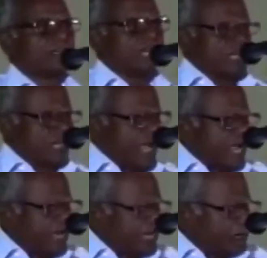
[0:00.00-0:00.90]

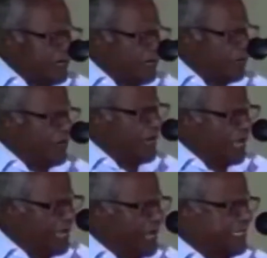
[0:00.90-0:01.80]
டெட்ராய்டு என்ற ஒரு
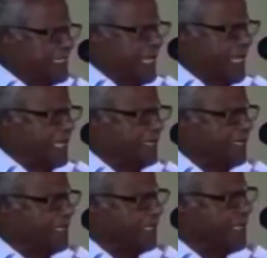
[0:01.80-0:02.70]
நகராட்சியாக இருந்தது